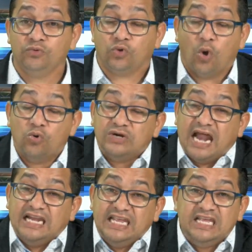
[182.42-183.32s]
con una
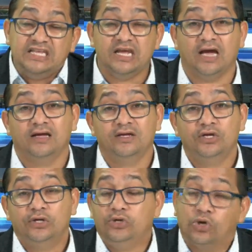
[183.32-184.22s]
niña
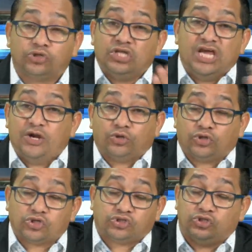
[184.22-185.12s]
no tiene
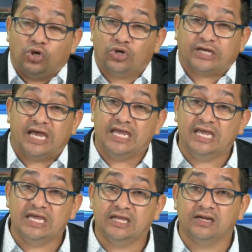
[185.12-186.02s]
otra opción que
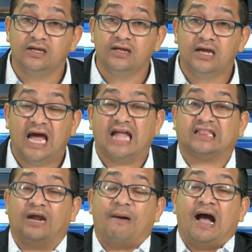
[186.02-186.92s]
ir a
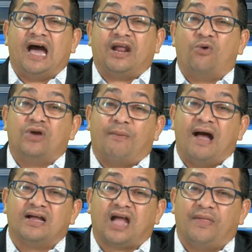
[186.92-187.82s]
trabajar a una
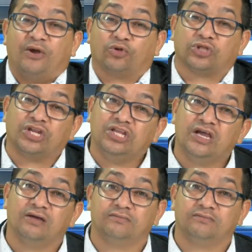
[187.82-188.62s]
banca de lotería.